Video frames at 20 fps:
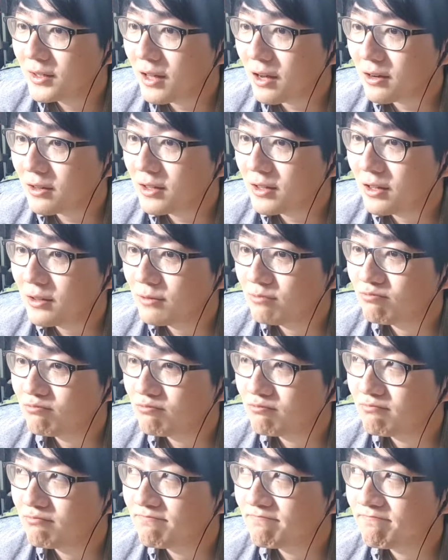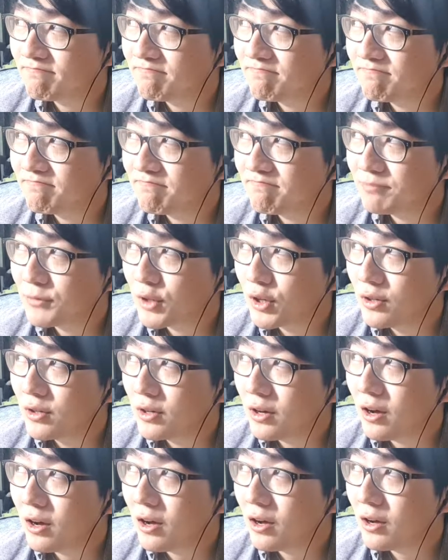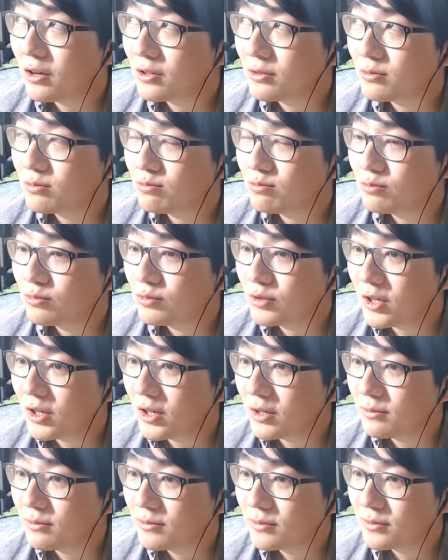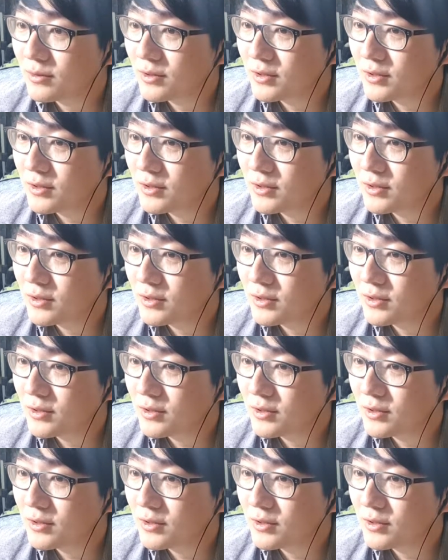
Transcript: 나 그날 아 되게